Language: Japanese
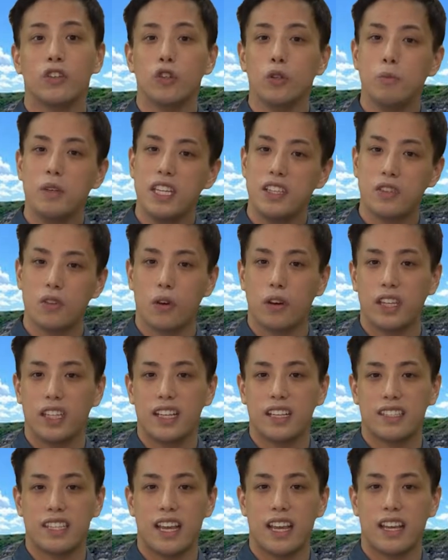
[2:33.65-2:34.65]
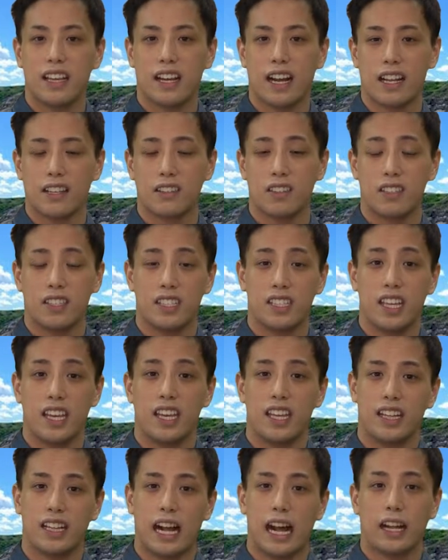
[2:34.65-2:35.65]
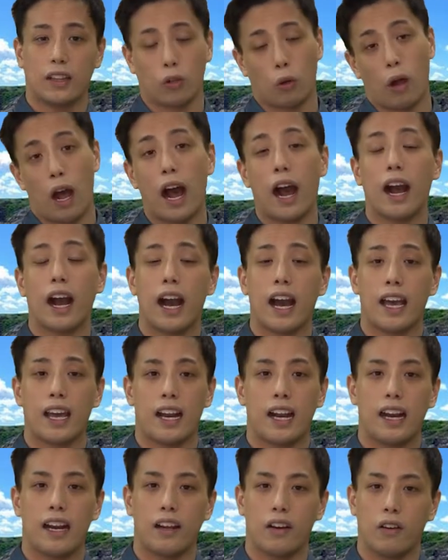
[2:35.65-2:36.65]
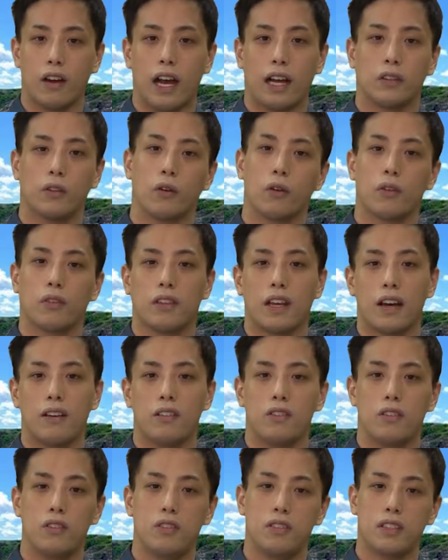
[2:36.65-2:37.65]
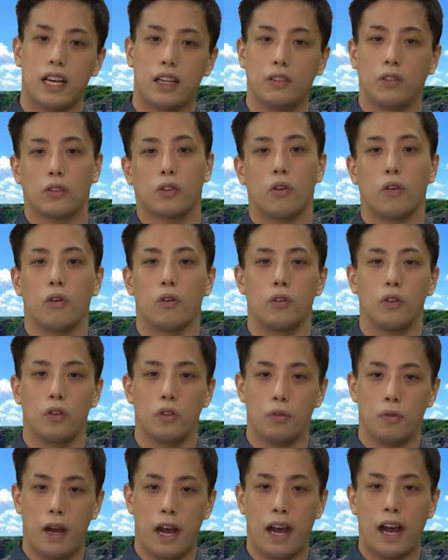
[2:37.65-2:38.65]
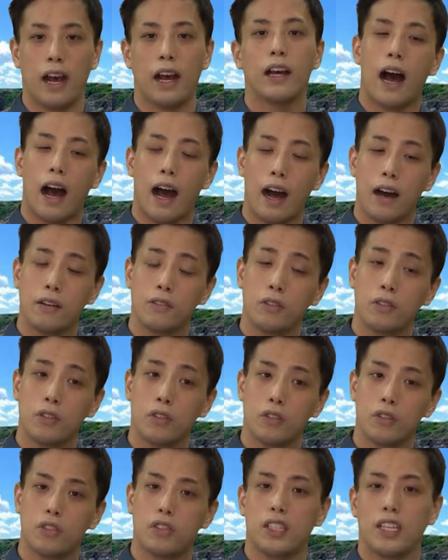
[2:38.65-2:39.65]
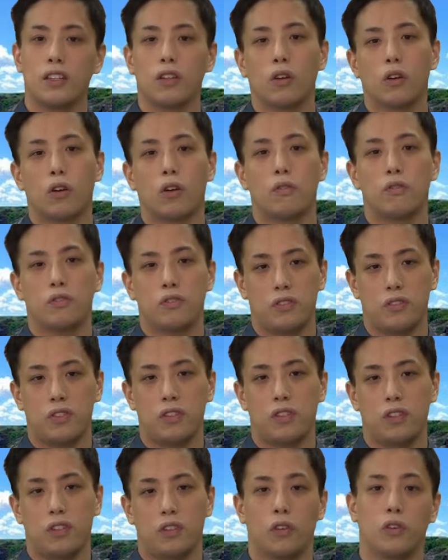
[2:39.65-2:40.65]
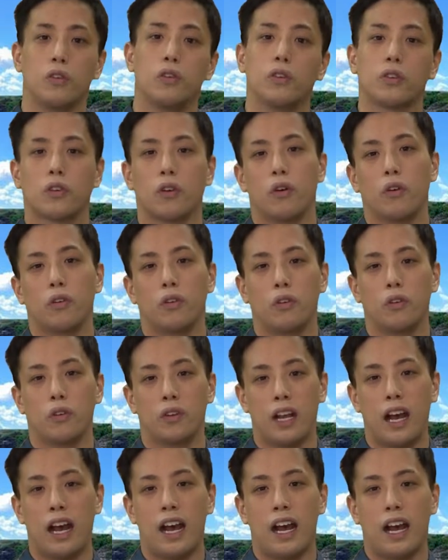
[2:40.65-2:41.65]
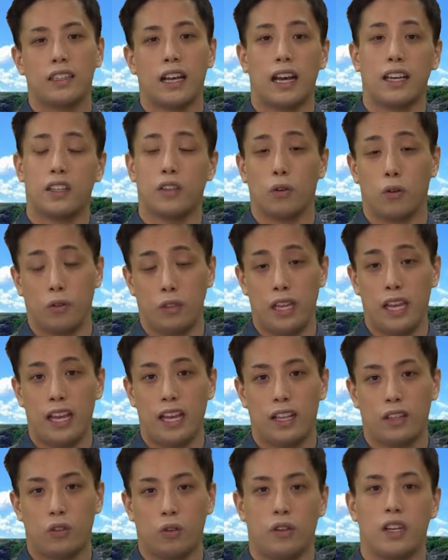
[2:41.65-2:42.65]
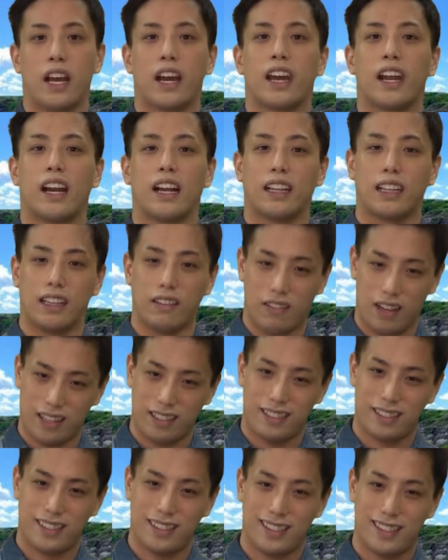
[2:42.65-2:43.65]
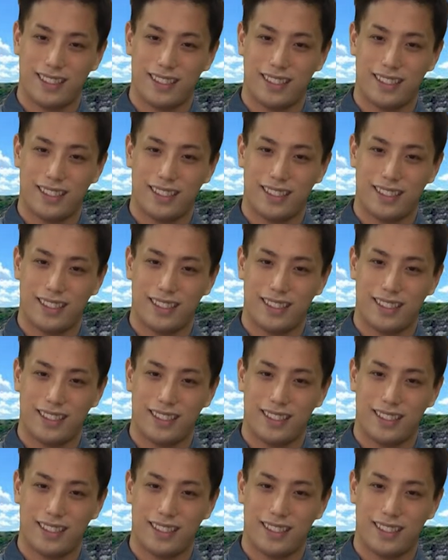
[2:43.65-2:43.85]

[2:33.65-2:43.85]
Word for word: 海沿いで生活していたと考えられるハドロサウルス科の恐竜はアウグスティノロフスという恐竜が代表で取り上げられています。